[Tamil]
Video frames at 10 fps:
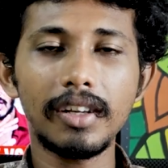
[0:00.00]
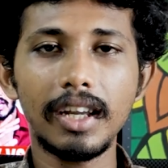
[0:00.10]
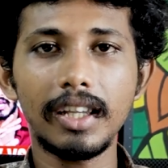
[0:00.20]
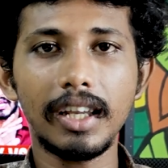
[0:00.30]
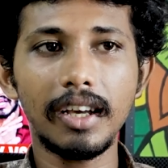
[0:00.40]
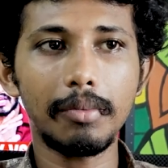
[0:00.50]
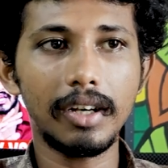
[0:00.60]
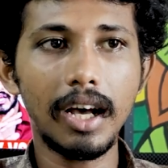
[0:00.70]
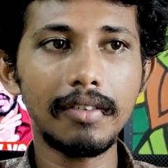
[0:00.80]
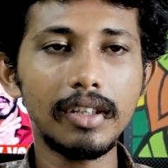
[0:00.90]
மாதிரி கேட்டிங்க
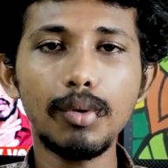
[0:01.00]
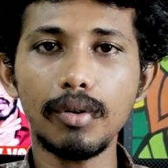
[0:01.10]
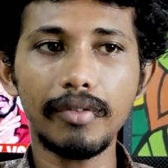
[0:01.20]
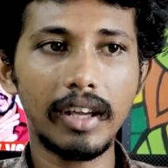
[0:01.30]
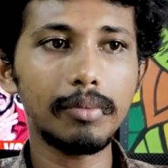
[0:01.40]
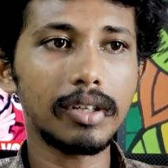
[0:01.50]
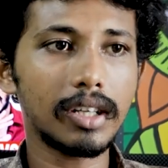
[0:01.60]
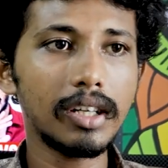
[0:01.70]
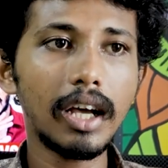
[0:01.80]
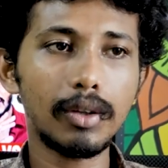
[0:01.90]
அப்படின்னா வந்து ஒரு ஃபேம்
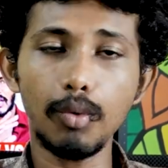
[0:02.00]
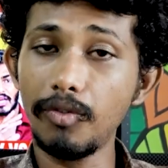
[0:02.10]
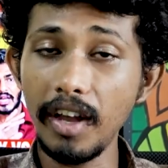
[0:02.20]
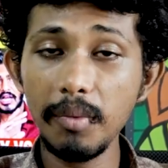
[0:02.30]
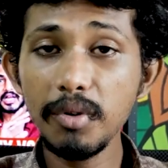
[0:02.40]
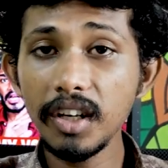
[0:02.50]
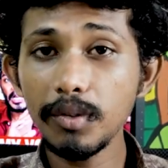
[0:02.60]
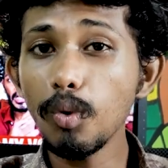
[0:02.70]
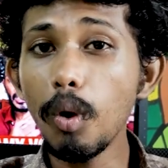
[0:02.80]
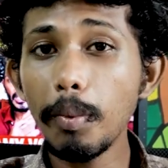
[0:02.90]
இருக்குது அது ஃபேமையும்
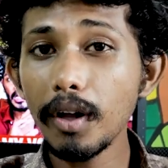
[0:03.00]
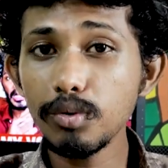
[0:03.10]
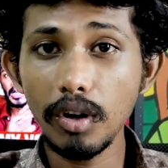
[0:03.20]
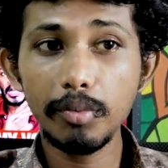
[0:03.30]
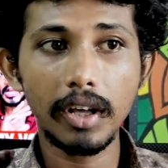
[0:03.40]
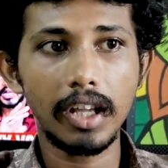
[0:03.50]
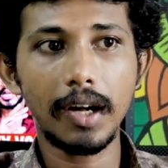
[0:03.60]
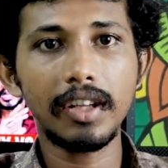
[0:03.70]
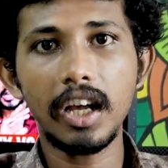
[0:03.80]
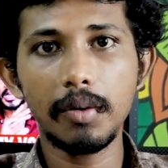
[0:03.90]
நீங்கள் வந்து ஓப்பனாக சொல்ல முடியாது
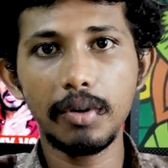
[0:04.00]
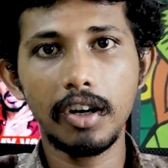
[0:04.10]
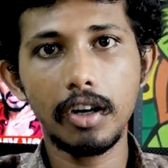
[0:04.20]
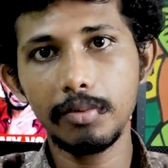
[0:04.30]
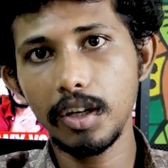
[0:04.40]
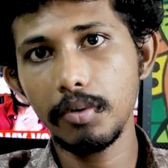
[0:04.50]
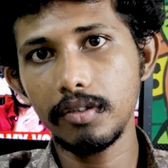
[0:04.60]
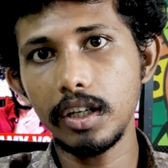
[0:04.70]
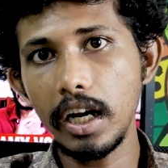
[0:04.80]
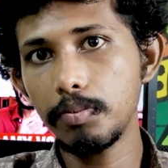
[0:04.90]
நான் வந்து ஐயப்பன் ராமசாமி
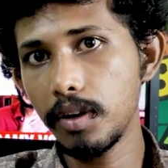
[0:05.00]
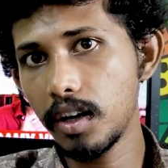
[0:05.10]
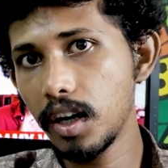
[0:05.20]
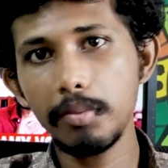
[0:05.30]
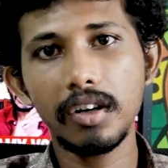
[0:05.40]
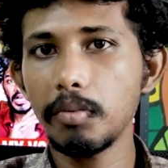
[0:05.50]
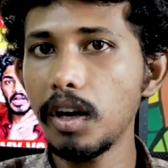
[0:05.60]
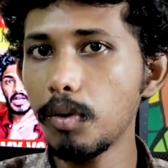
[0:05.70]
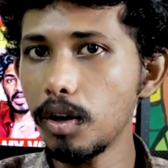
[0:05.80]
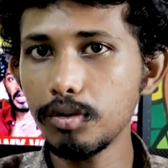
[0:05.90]
வந்து டேட் பண்ணுறேன் அப்படின்ற
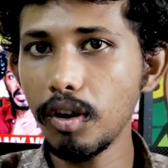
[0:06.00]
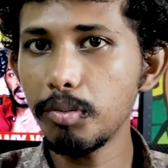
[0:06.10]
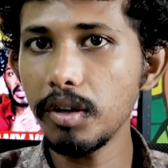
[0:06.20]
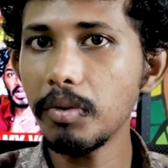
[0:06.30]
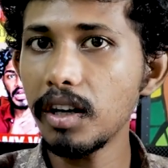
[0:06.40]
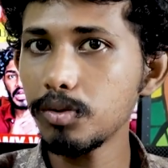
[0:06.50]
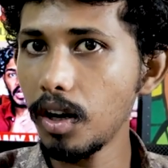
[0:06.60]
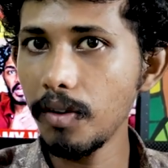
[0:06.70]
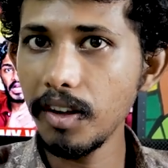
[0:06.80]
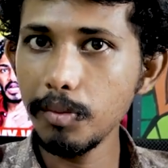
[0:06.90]
மாதிரிலாம் அவங்களால சொல்ல முடியுமா
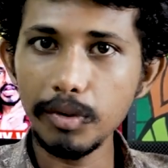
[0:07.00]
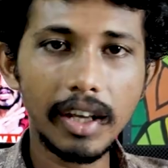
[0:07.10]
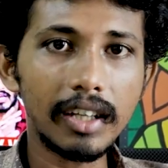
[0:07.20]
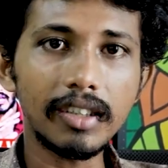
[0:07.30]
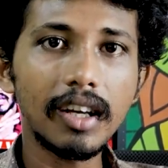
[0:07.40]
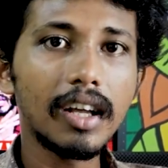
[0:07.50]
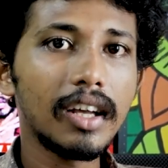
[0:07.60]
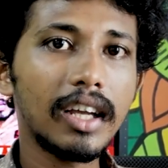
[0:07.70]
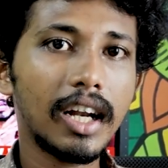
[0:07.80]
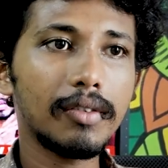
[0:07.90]
சொல்லவே முடியாது
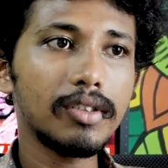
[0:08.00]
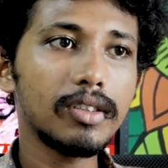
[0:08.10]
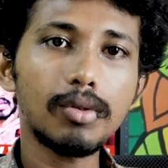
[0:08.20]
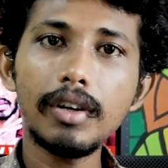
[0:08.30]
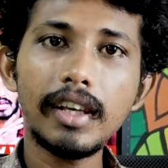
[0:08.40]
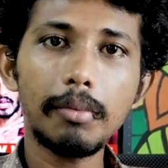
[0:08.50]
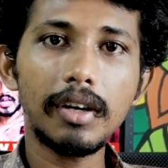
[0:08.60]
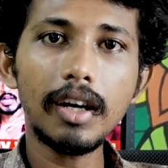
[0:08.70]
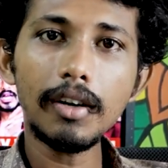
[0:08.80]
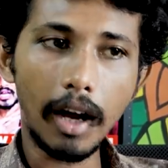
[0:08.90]
ஏன்னா வந்து சொல்லிங்க
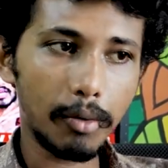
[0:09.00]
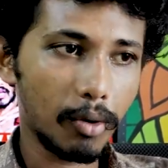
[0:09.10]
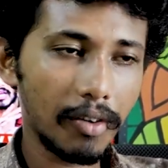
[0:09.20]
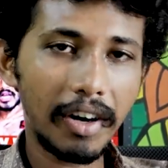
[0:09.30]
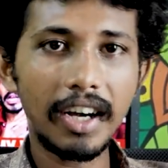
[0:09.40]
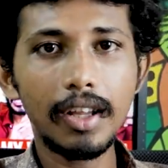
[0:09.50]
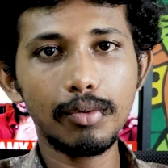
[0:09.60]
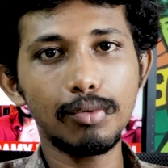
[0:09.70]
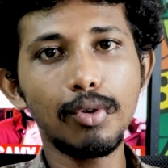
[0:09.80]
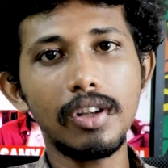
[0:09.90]
அப்படின்னா அவள் உங்கள் ஃப்ரெண்டே
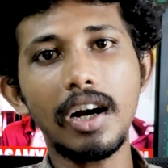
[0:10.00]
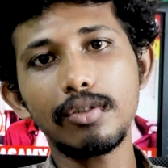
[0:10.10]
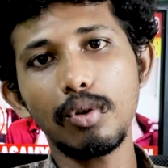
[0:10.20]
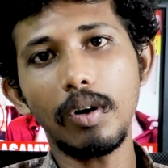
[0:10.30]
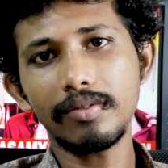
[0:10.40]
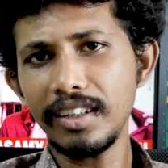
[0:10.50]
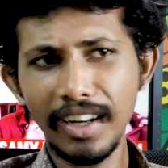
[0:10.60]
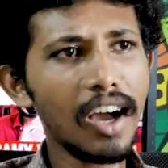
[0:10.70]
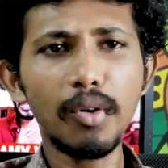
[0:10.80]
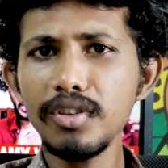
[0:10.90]
இன்னும் கொஞ்ச நாள் சொல்லுவாள்
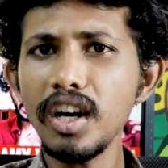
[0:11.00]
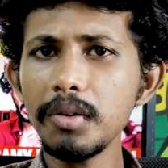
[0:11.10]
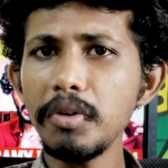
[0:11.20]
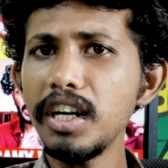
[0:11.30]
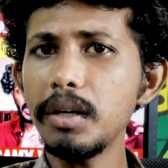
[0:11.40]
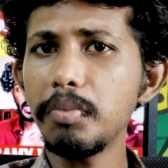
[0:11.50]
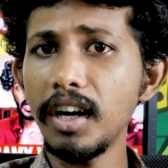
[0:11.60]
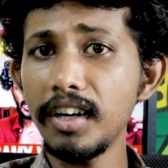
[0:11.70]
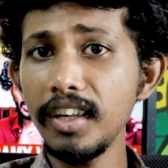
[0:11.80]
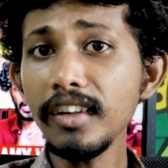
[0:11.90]
நான் கொஞ்ச நாளைக்கு டேட்
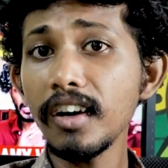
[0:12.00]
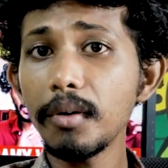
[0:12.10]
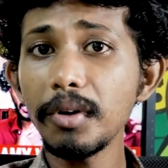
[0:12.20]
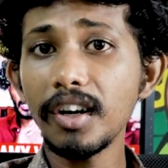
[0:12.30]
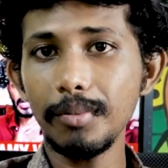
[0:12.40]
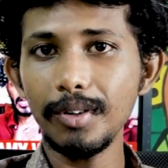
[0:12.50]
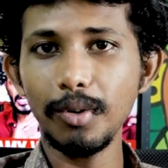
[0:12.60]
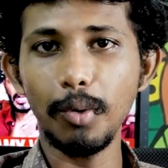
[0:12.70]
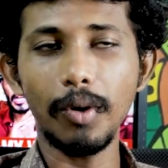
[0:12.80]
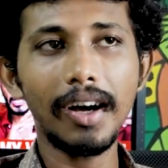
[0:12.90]
பண்ணண்டி அப்படின்ற மாதிரி
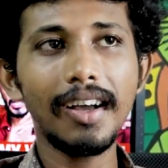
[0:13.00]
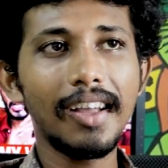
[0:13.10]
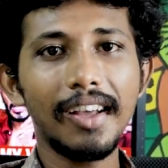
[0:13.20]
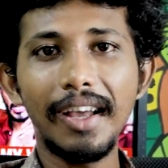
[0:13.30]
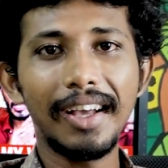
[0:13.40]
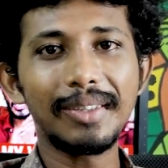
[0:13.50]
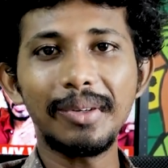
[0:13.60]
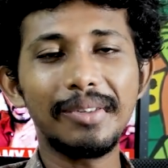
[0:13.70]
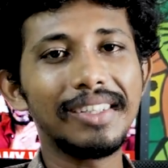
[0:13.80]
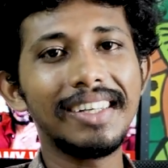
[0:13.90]
சொல்லுவாள் ஸோ
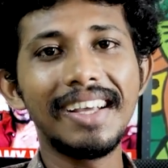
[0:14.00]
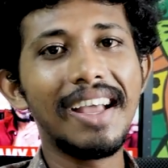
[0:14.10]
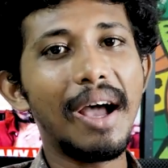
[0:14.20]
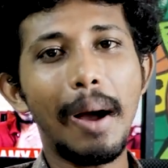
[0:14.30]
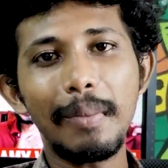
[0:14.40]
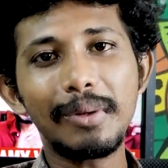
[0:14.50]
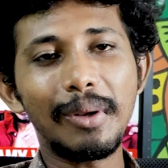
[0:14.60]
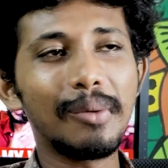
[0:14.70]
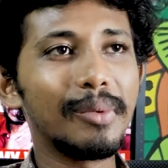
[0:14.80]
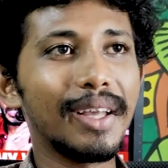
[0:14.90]
வந்து அப்படி
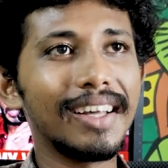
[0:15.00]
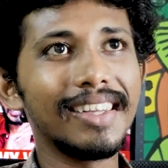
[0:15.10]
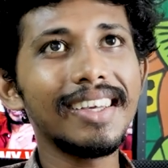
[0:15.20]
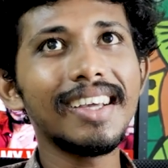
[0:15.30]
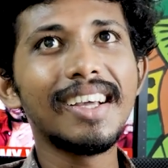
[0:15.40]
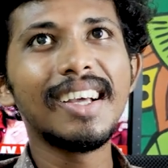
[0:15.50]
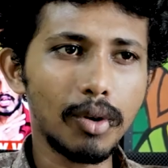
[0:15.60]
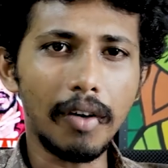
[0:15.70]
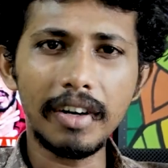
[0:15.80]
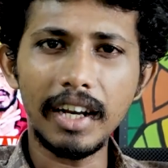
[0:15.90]
சொல்ல முடியாது ஸோ
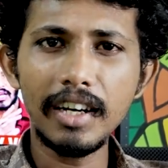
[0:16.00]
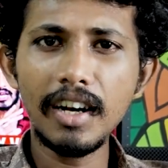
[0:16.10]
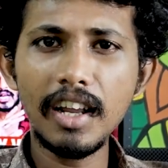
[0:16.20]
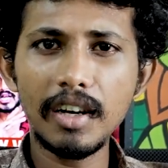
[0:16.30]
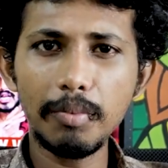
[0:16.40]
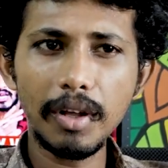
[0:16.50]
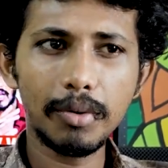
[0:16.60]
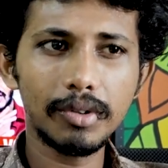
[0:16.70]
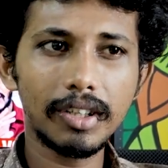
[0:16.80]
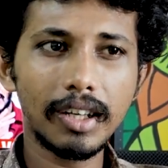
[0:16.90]
அவர் என்னென்ன ரிப்ளை
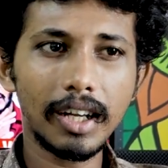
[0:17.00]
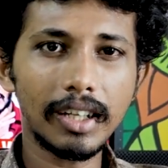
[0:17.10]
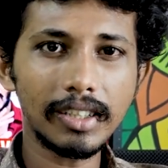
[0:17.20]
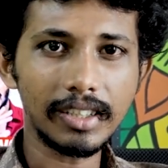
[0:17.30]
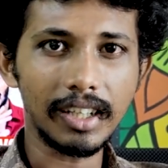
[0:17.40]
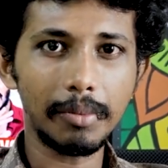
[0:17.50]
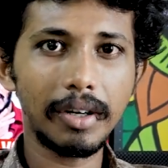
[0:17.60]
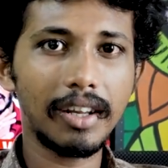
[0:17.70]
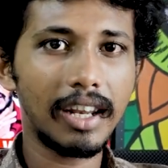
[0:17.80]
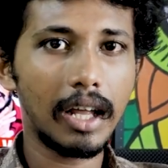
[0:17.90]
கொடுத்துருக்குறாரு
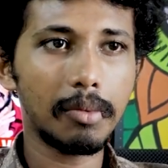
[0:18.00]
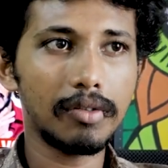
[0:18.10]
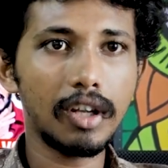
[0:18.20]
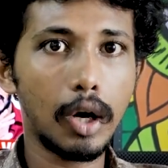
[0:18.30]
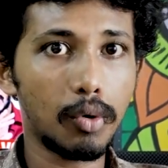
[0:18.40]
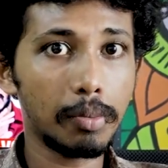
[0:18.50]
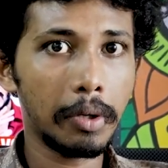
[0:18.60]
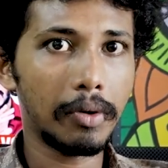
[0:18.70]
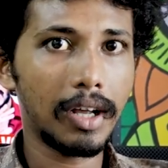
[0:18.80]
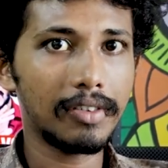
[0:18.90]
அப்படின்றது எல்லாமே வந்து நான் ஒன்
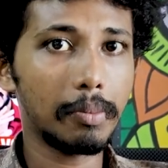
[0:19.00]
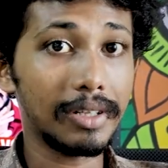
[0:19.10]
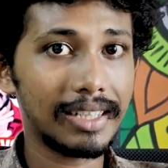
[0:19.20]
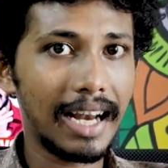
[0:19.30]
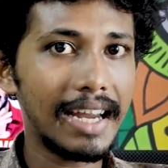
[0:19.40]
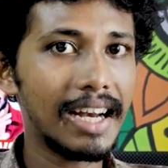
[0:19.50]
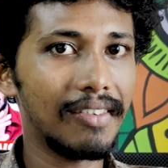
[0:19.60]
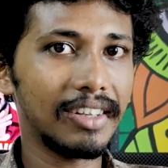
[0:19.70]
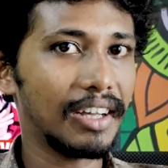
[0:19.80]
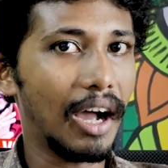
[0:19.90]
பை ஒன்னாக வந்து இப்போ
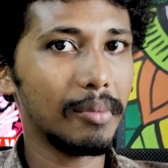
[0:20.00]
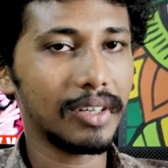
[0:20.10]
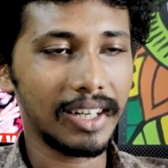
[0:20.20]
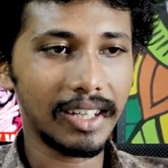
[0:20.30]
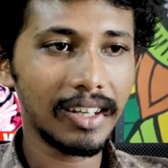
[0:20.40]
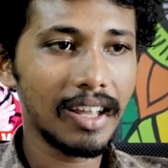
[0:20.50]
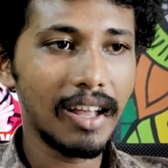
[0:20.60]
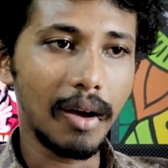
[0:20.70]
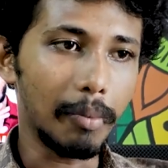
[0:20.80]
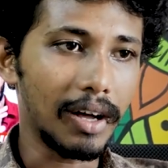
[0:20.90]
ஸ்லைடில் வந்து காமிக்கிறேன்
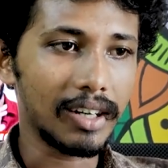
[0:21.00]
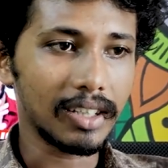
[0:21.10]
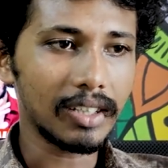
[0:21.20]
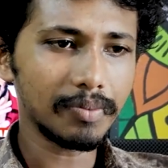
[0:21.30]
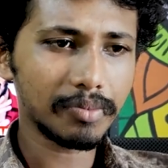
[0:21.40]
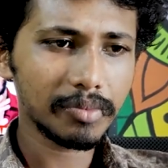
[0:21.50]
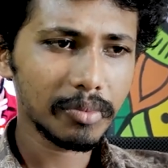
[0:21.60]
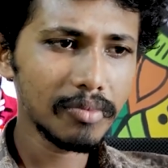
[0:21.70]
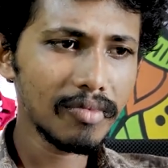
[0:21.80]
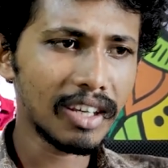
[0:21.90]
பாருங்கள்
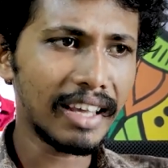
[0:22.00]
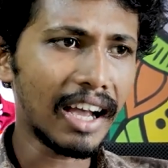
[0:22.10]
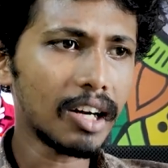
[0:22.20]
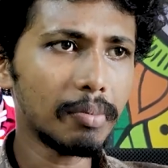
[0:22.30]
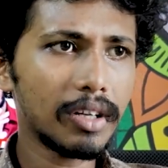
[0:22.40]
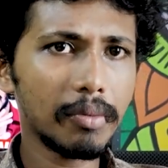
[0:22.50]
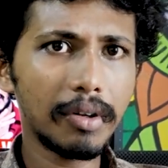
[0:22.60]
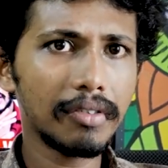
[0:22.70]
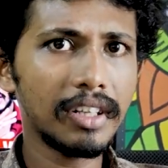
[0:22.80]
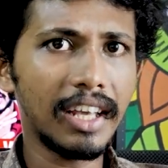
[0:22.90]
ஏகப்பட்ட
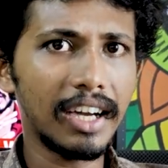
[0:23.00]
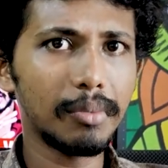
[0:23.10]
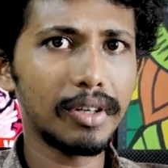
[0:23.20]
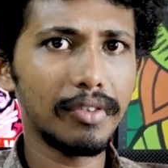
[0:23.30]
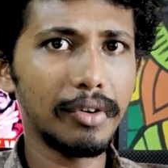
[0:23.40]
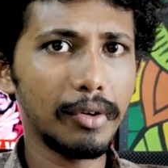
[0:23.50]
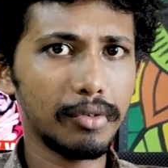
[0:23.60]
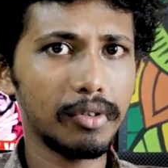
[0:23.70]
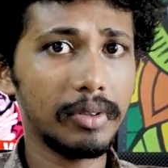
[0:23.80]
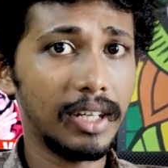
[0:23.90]
பேர் வந்து ஏகப்பட்ட
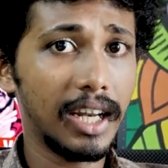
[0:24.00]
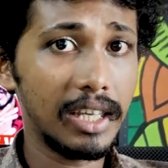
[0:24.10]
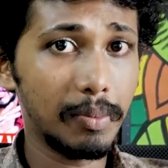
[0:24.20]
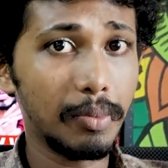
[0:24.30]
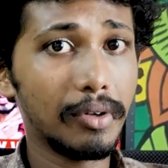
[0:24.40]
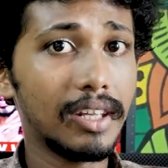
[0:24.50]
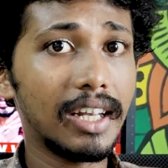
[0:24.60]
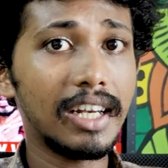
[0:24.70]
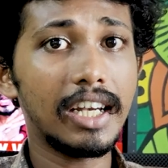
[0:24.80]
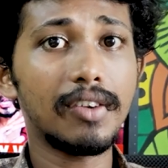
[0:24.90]
வீடியோஸ் வந்து பார்த்திங்கன்னா
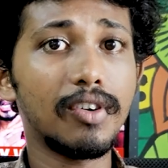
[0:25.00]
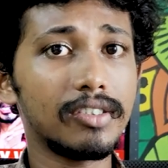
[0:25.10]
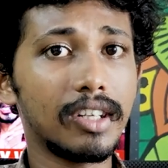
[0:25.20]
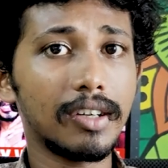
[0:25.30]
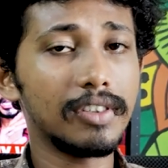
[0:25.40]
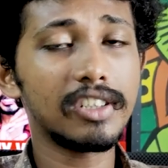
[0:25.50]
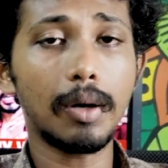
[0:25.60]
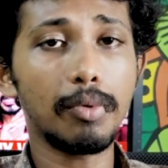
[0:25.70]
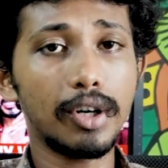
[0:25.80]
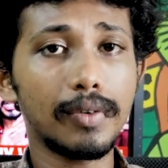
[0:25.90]
இப்போதைக்கு டிடிஎஃப் வாசனுக்கு வந்து
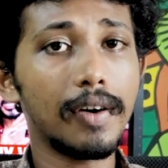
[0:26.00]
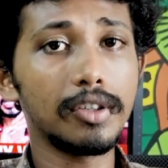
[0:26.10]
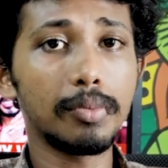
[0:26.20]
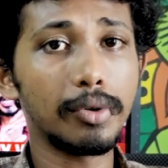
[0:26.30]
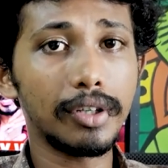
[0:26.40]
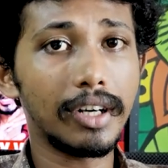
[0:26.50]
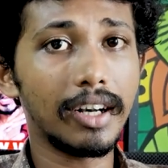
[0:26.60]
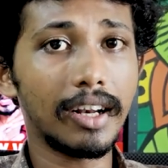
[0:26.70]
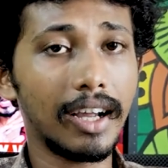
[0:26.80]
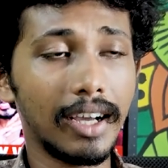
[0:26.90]
சப்போர்ட்டிவாக வந்து போட்டுக்கிட்டு
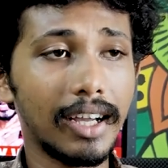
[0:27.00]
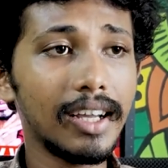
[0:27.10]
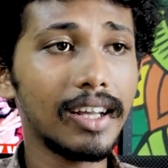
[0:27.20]
இருக்கிறாங்க